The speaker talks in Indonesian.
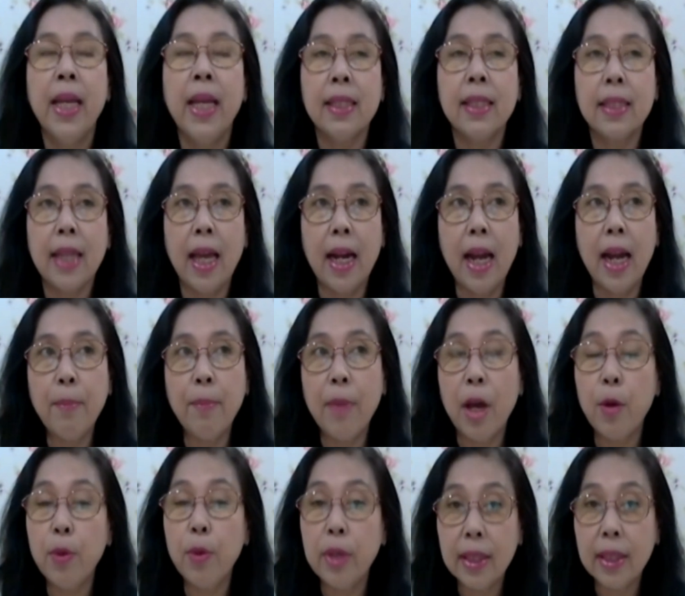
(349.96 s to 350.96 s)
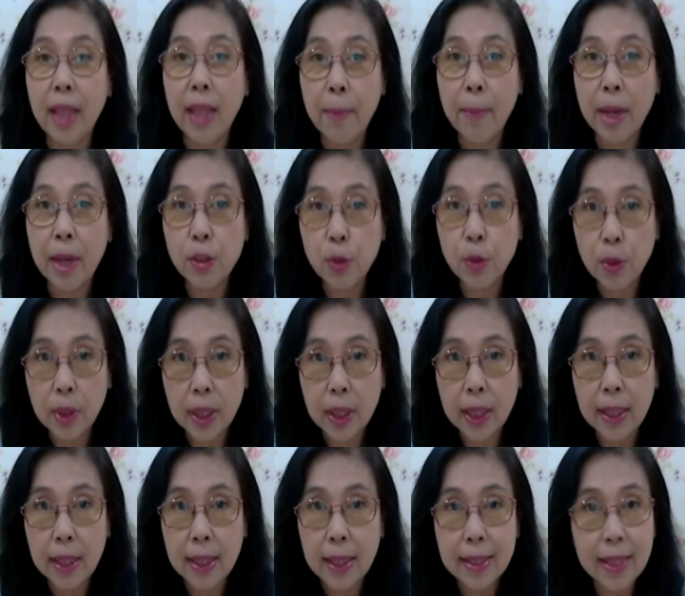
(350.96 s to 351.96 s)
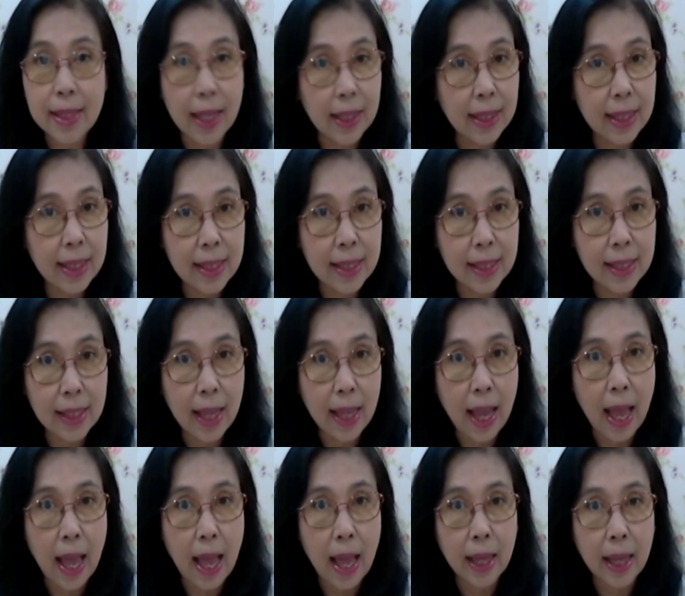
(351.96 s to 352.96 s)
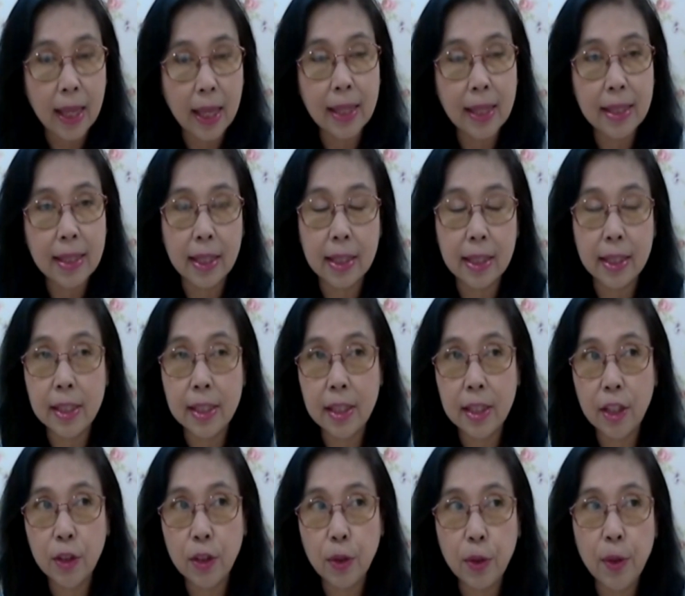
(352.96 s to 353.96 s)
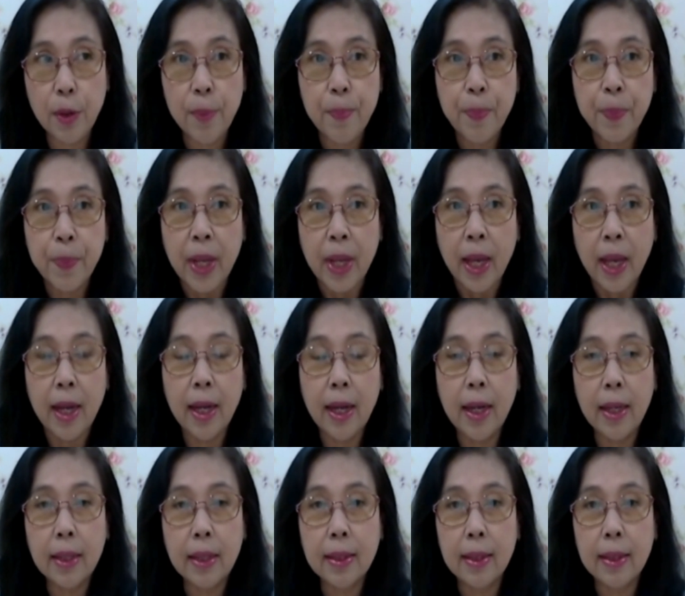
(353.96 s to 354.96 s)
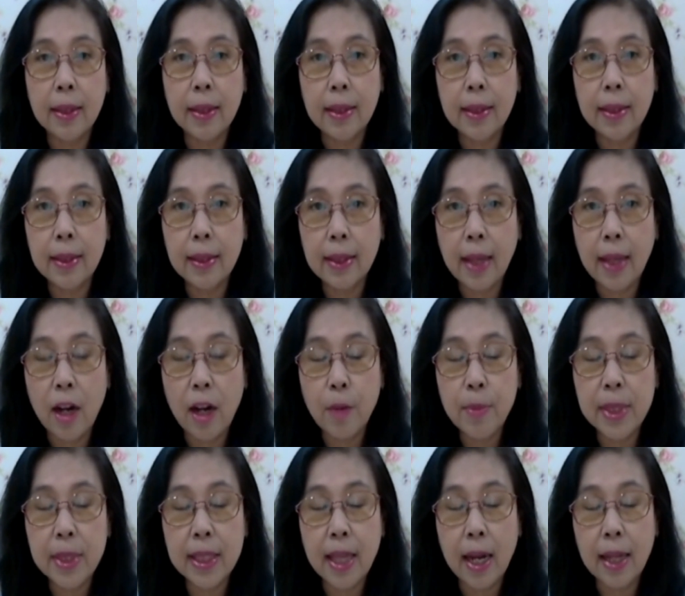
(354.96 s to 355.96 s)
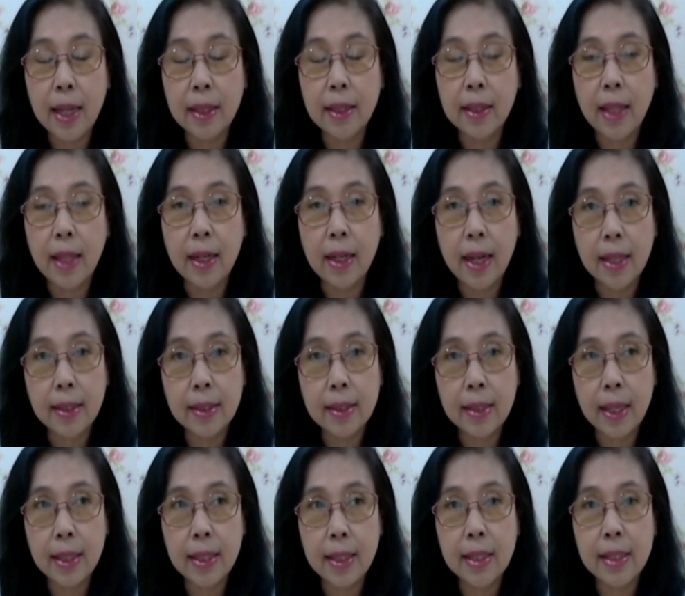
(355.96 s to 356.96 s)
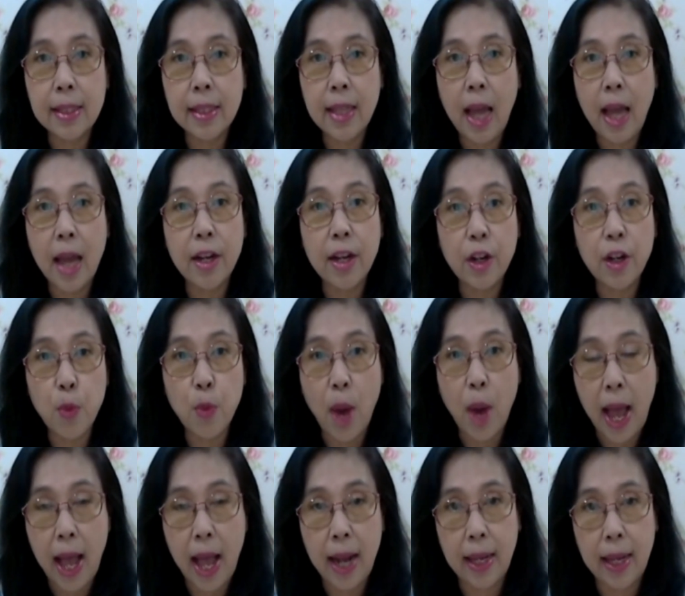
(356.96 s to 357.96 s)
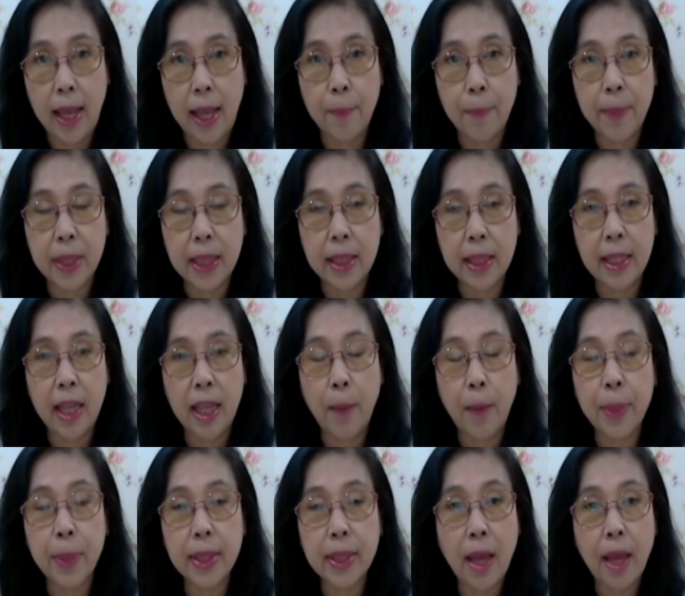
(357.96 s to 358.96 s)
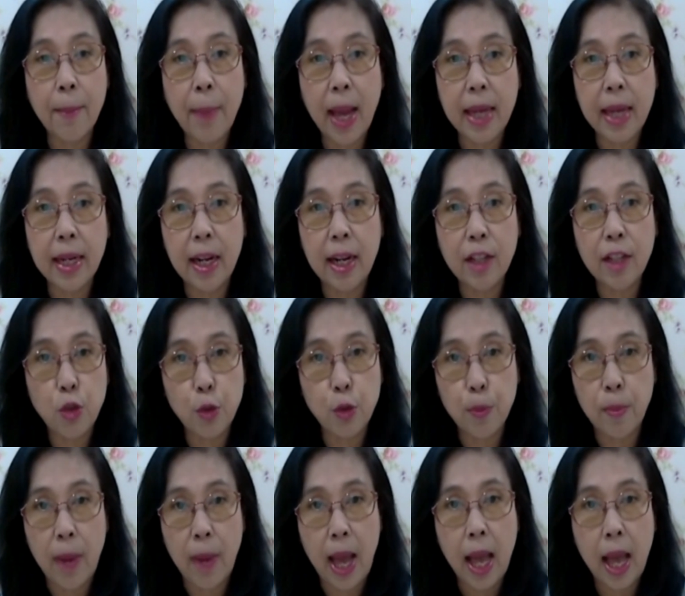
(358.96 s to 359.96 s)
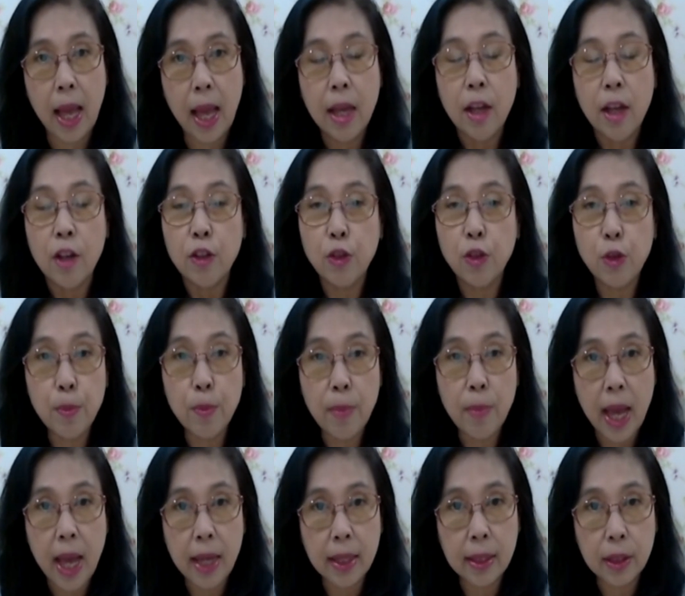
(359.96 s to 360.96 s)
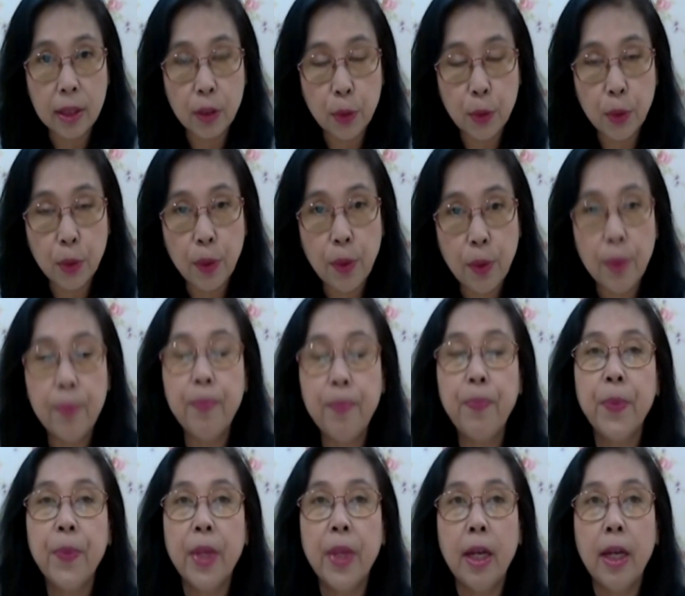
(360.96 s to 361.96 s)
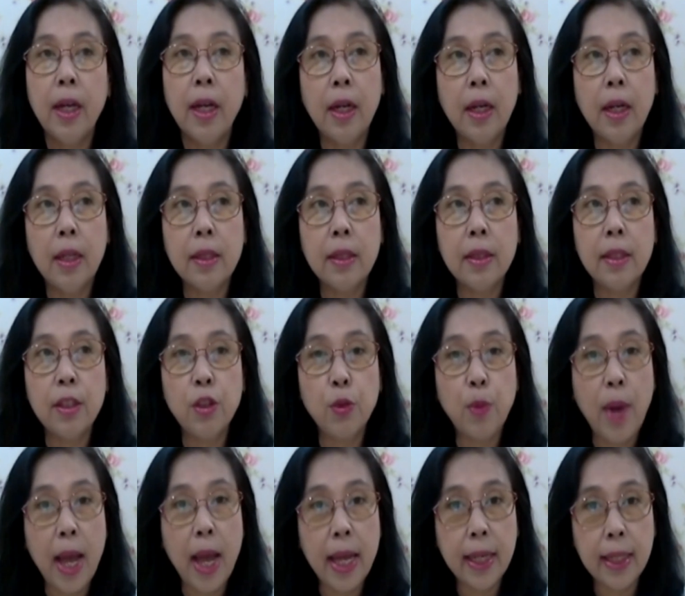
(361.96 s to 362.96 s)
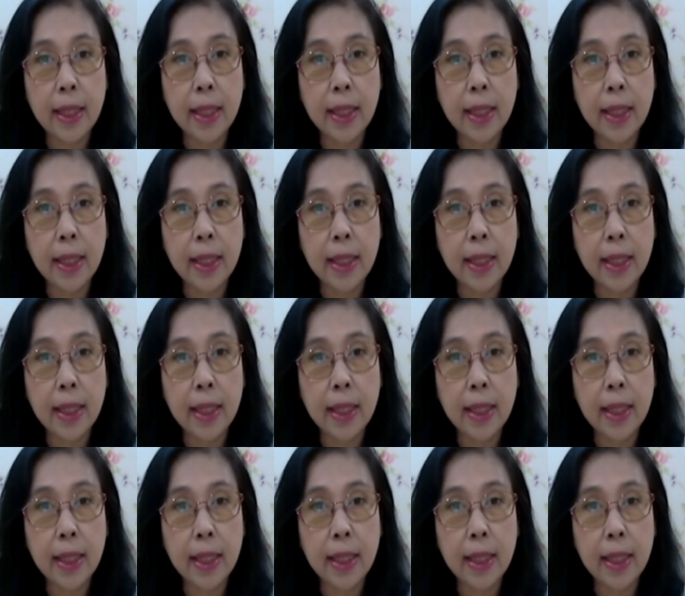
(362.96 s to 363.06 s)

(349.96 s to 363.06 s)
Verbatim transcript: sekarang baru kita masuk ke zat gizinya ya hmm. zat gizi itu uh, kalau bicara tentang zat gizi ada dua hal yang penting yang pertama adalah jumlah jumlah itu uh, sesuai